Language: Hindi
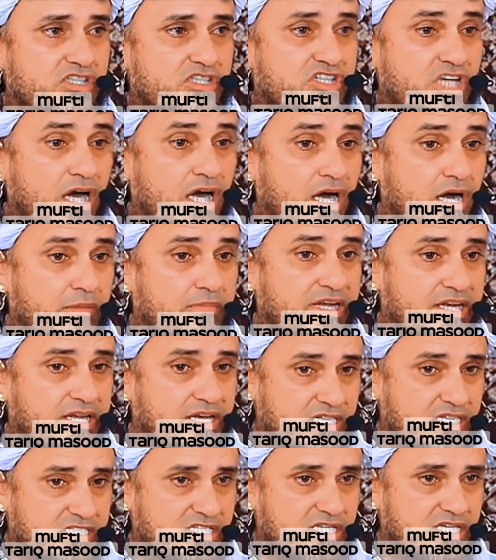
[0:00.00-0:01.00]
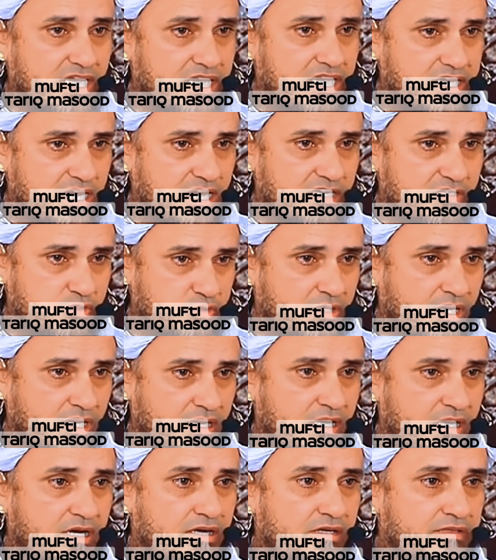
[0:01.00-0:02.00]
सहाबी ने अर्ज किया या रसूल
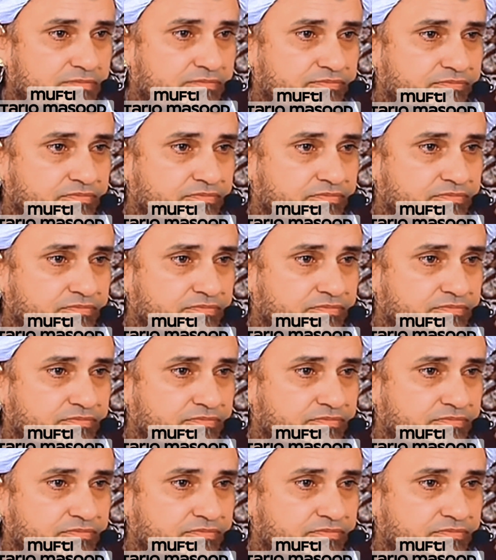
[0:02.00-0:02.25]
अल्लाह